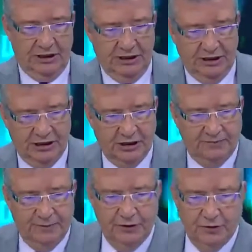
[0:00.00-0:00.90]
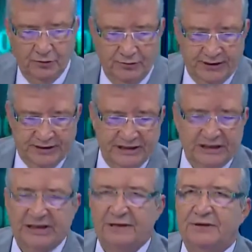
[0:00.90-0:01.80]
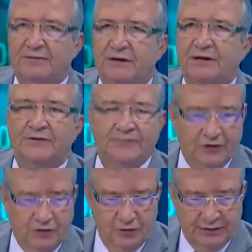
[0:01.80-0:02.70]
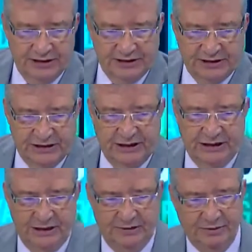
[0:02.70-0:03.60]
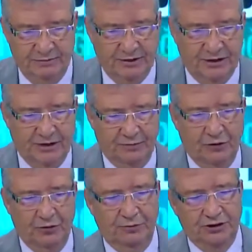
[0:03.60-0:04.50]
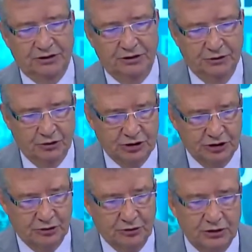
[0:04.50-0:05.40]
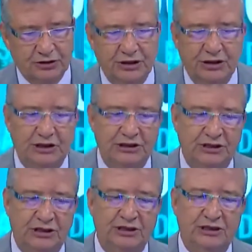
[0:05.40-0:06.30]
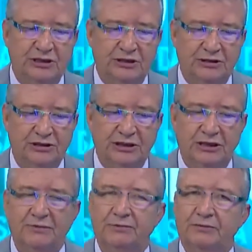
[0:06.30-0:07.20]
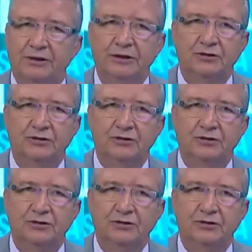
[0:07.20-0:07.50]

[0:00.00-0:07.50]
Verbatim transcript: Yeditepe Üniversitesi Mimarlık Fakültesi Mimarlık Bölüm Başkanı Doçent Doktor Sayın Ece Ceylan Baba ile